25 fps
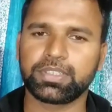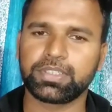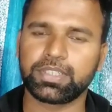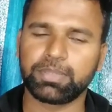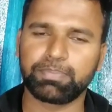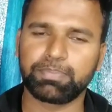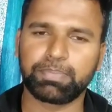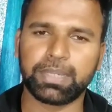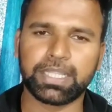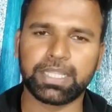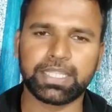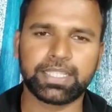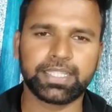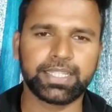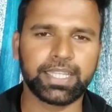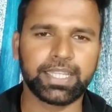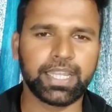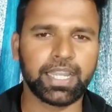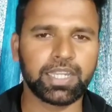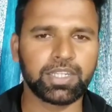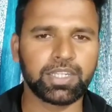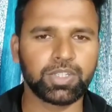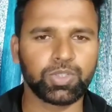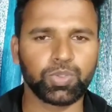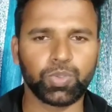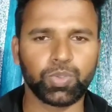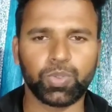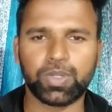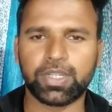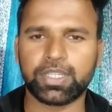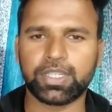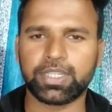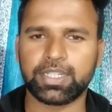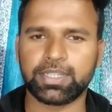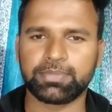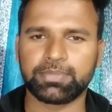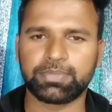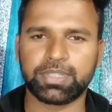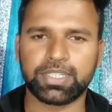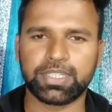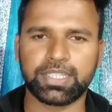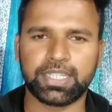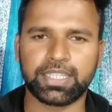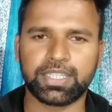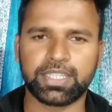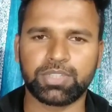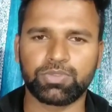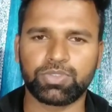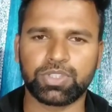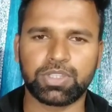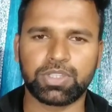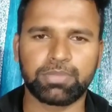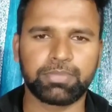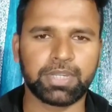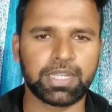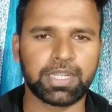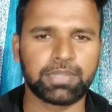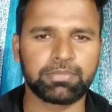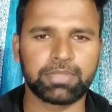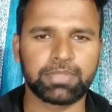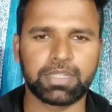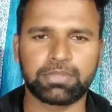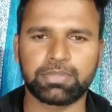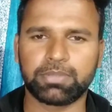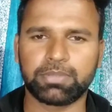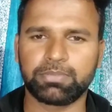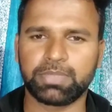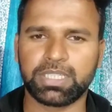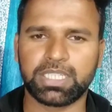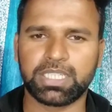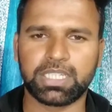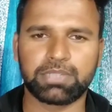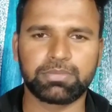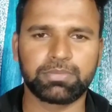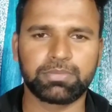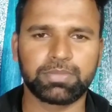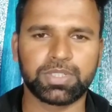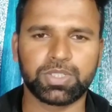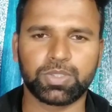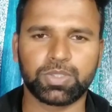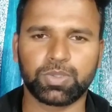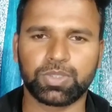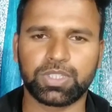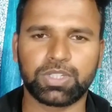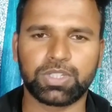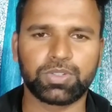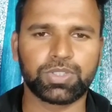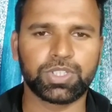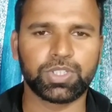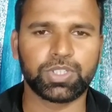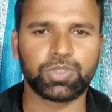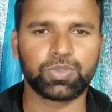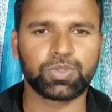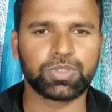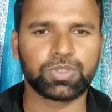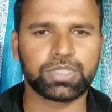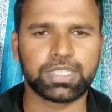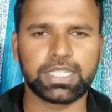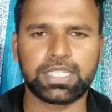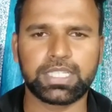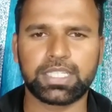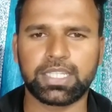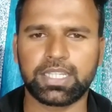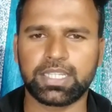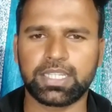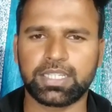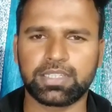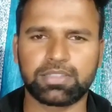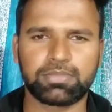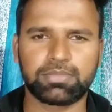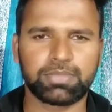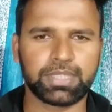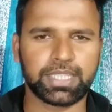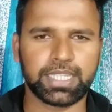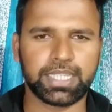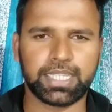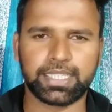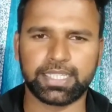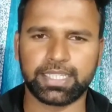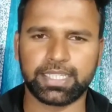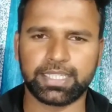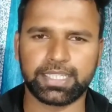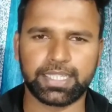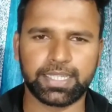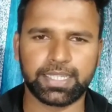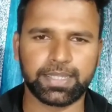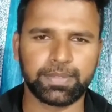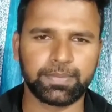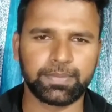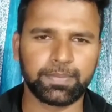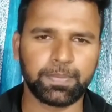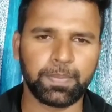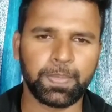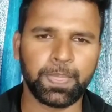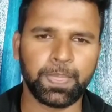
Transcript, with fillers: संपादकीय एडिटोरियल के नाम से जानते हैं उसके बारे में यहाँ पर विचार विमर्श होता है और चीज़ों को सही तरीके से बताया जाता है